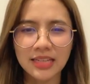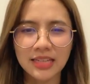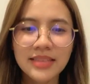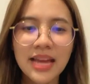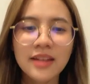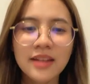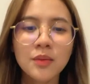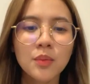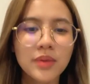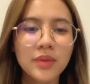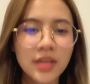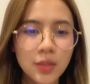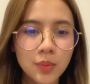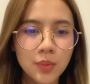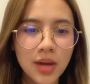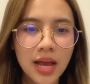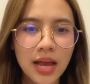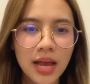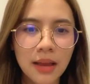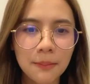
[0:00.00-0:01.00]
แต่หนูคิด
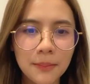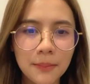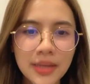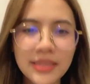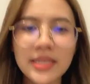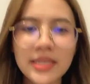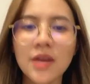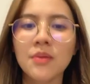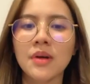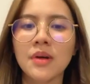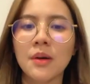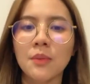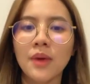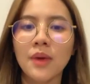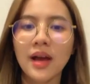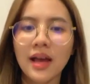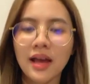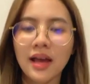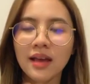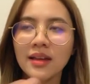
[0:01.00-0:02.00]
ว่าไม่เกี่ยวกับ
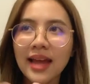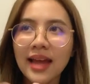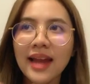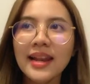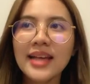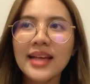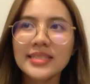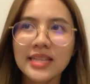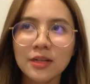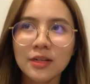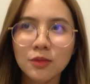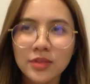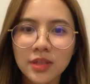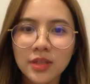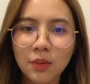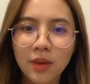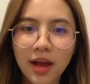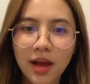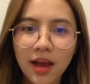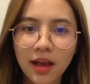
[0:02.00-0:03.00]
ว่าท่านอาจจะรู้สึ
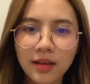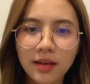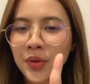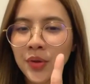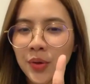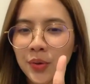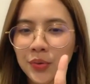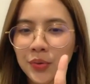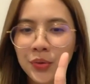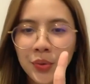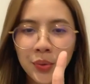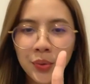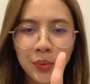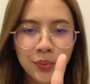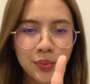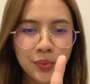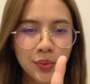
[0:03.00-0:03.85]
กว่าคุณเนาะ you